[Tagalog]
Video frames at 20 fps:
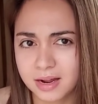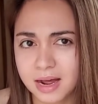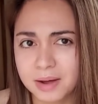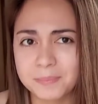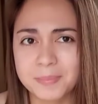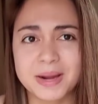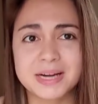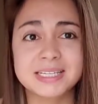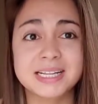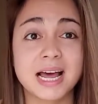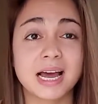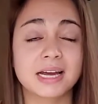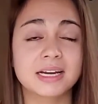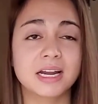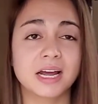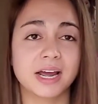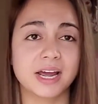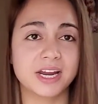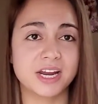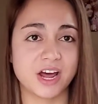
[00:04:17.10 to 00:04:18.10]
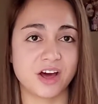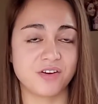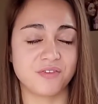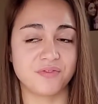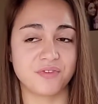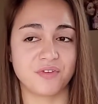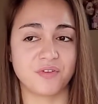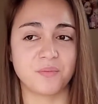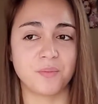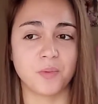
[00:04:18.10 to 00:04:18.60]
ang para sa akin, ang enough
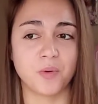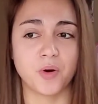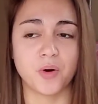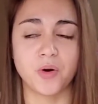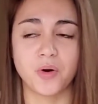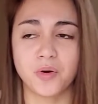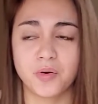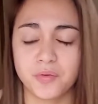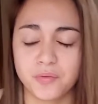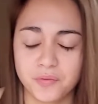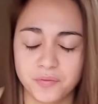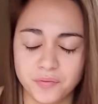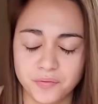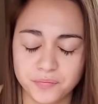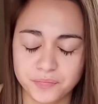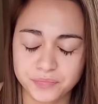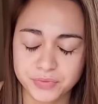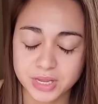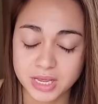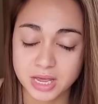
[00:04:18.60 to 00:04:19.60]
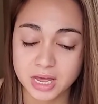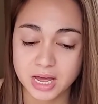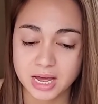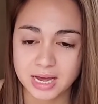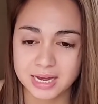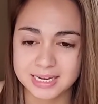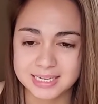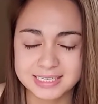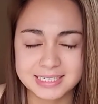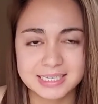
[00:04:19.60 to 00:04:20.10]
ko po,
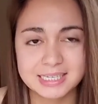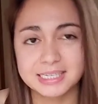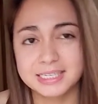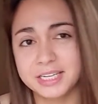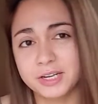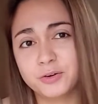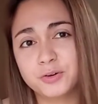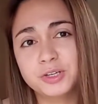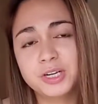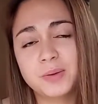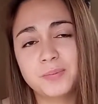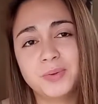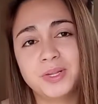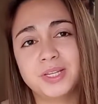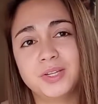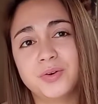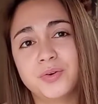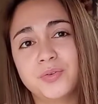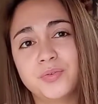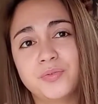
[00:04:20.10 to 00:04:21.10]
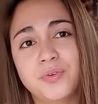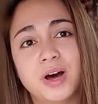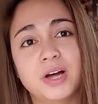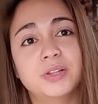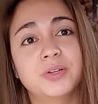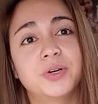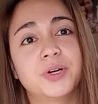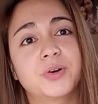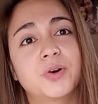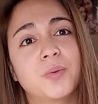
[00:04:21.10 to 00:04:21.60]
is hindi ko na-meet yung
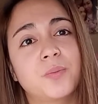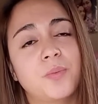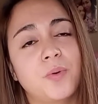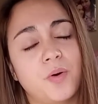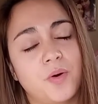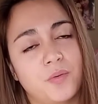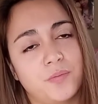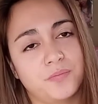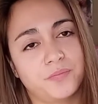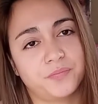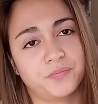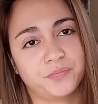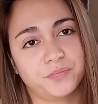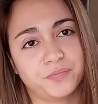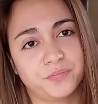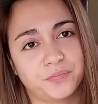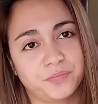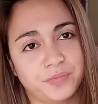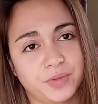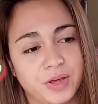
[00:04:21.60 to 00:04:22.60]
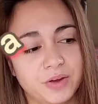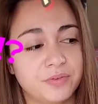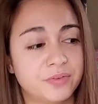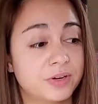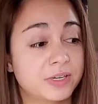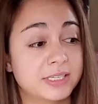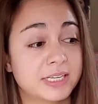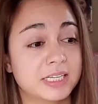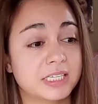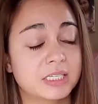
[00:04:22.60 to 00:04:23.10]
father ko po.
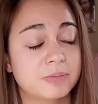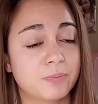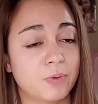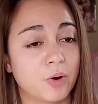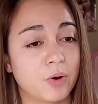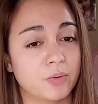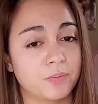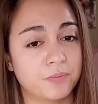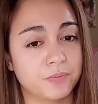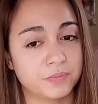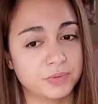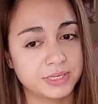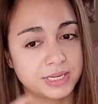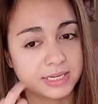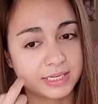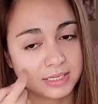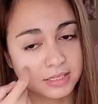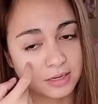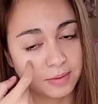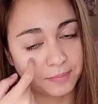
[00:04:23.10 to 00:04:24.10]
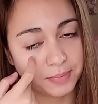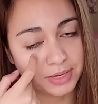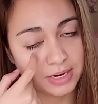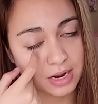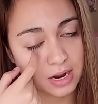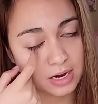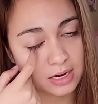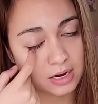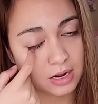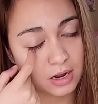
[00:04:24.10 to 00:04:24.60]
Ever since po. Since na
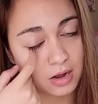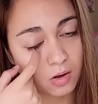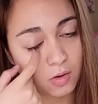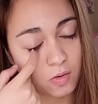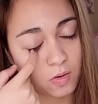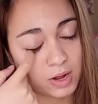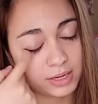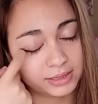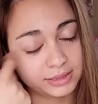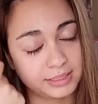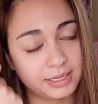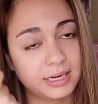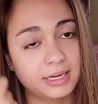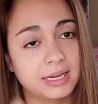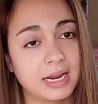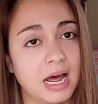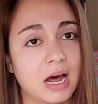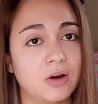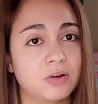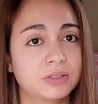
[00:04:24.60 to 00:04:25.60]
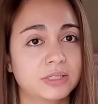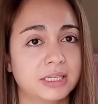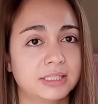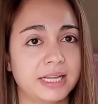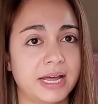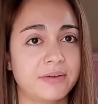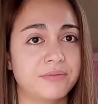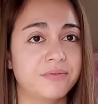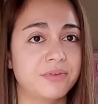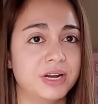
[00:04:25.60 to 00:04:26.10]
pinanganak ako until now that
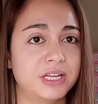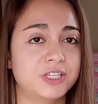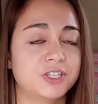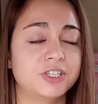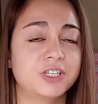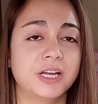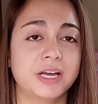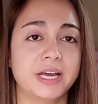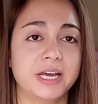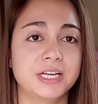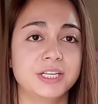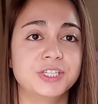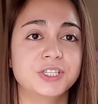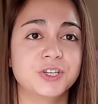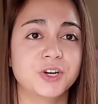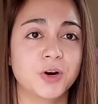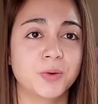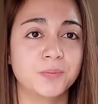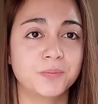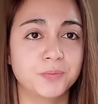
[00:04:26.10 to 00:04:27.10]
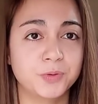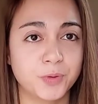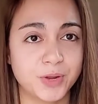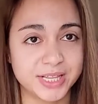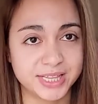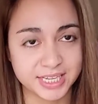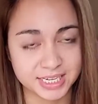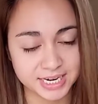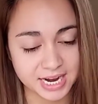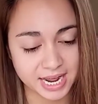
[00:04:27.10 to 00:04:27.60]
I've reached the age of
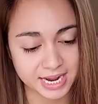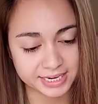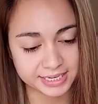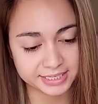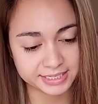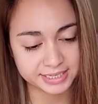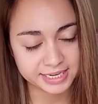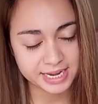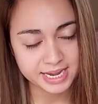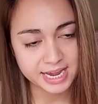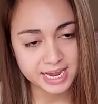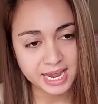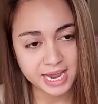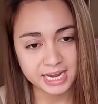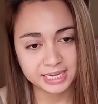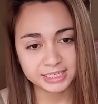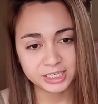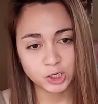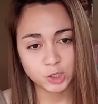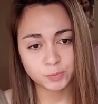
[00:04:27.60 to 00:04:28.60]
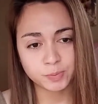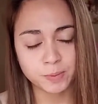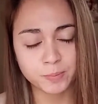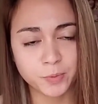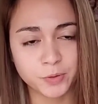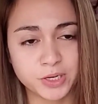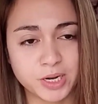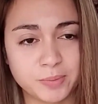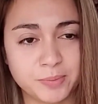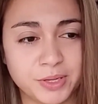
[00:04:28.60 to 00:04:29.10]
29, hindi ko pa
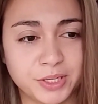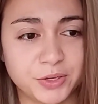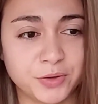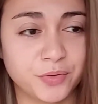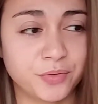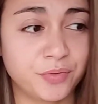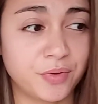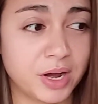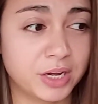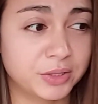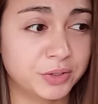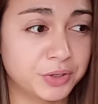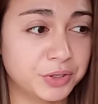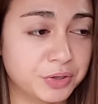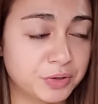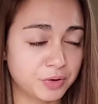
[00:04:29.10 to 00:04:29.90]
po na-meet yung father